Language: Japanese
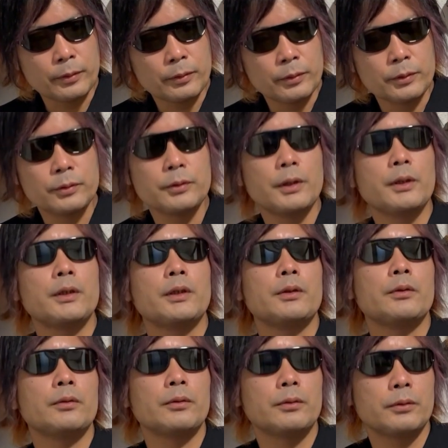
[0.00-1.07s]
50年代
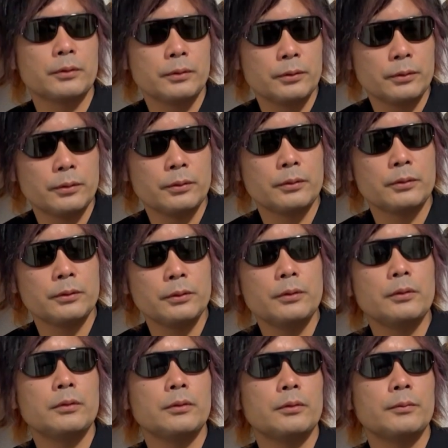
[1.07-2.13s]
のロックンロール
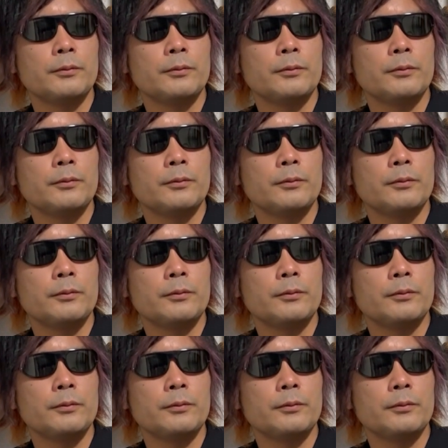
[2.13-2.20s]
を